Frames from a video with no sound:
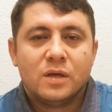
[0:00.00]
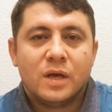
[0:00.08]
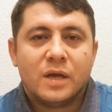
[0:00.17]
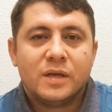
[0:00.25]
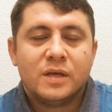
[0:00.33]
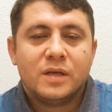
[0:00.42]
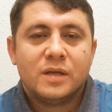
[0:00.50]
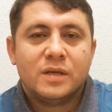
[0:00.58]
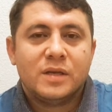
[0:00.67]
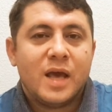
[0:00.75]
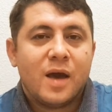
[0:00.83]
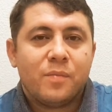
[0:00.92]
Yani
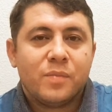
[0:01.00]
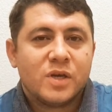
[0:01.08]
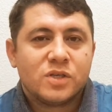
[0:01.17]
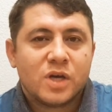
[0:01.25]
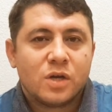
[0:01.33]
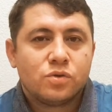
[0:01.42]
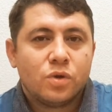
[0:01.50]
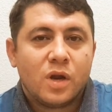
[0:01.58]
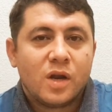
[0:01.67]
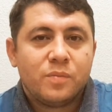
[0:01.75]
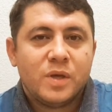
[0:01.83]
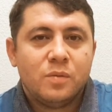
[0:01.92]
ne yapmaya
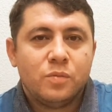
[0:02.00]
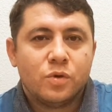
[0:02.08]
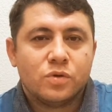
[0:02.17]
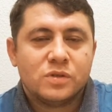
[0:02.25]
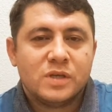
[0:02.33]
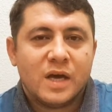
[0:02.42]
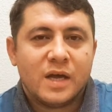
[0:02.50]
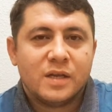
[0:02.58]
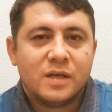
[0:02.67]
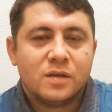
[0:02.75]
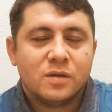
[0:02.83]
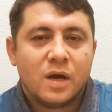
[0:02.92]
çalışıyorlar bilmiyoruz
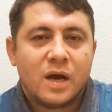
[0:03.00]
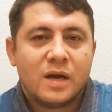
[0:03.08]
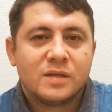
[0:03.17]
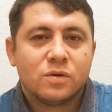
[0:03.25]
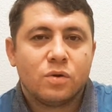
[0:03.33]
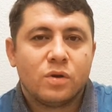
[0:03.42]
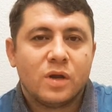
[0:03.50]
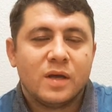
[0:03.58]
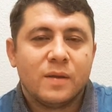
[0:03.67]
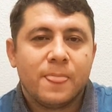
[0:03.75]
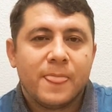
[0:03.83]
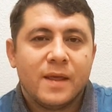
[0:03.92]
yani. Artık
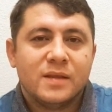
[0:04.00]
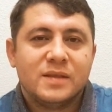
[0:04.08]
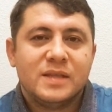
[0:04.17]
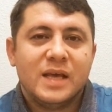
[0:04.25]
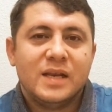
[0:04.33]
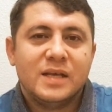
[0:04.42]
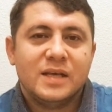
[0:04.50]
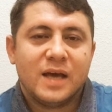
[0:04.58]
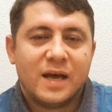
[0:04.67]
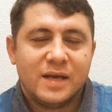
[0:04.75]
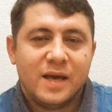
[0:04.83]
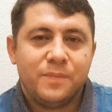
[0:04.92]
ona deli
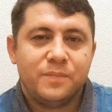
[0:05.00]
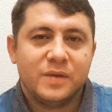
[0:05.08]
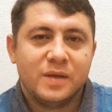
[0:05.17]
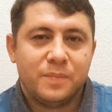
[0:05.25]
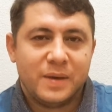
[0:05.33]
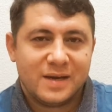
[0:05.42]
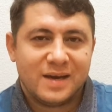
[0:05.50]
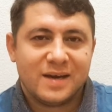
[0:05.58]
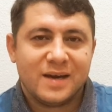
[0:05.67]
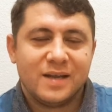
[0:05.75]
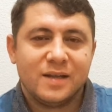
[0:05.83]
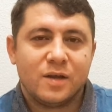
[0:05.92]
hani hep
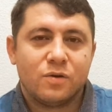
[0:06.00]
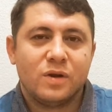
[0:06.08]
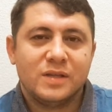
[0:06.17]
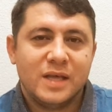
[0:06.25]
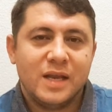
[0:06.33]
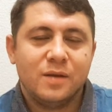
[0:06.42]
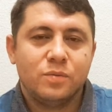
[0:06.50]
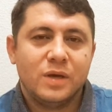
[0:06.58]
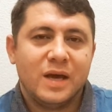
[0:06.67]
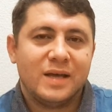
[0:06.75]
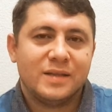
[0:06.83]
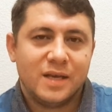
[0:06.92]
PKK'lılar ona deli bu
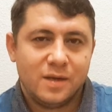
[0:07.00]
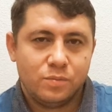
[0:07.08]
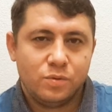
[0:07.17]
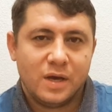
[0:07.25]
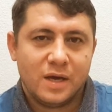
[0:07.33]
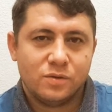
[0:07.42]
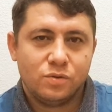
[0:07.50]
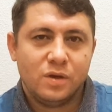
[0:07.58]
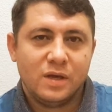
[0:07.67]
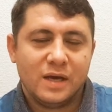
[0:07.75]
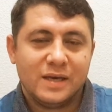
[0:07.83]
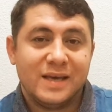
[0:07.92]
ya deli bu ya diyor
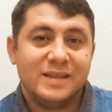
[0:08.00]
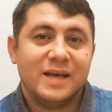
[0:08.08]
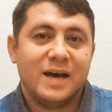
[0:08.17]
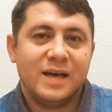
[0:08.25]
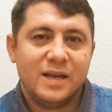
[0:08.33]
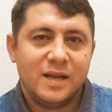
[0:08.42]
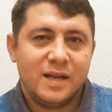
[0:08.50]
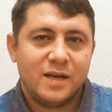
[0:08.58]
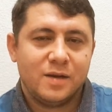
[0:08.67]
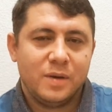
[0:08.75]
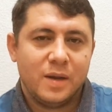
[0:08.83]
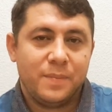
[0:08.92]
ya kendi
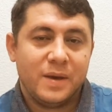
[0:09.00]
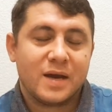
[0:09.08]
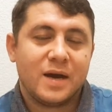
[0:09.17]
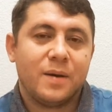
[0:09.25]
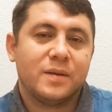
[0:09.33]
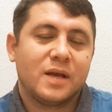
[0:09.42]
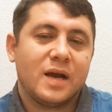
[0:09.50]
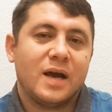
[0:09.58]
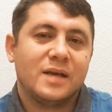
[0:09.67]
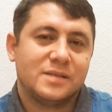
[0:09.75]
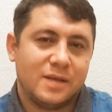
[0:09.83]
aileleri bile PKK